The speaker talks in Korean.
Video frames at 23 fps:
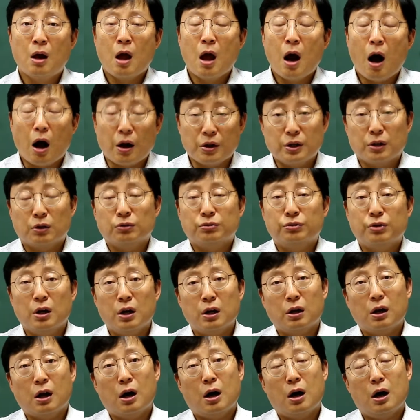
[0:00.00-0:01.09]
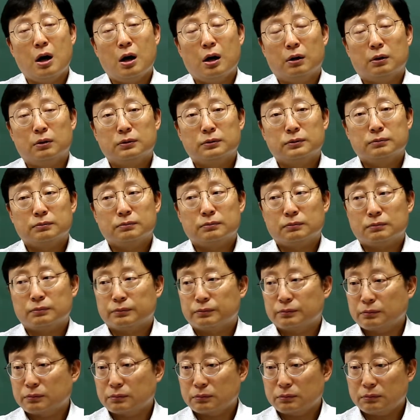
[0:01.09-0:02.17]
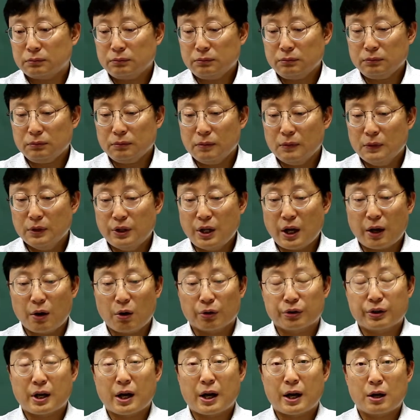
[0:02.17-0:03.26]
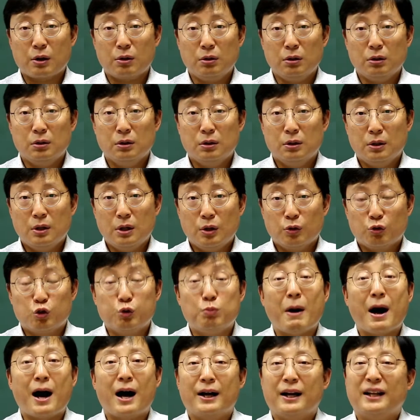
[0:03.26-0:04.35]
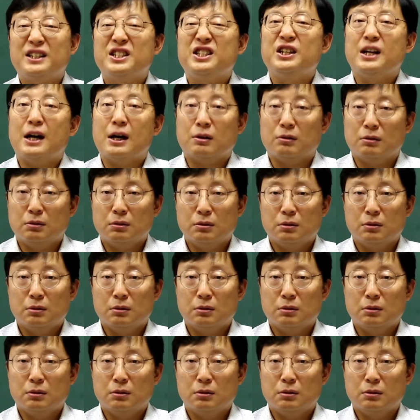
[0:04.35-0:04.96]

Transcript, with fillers: 아니, 이거 세 개야. 세 개를 어떻게 하라고? 두 박 안에 치라고.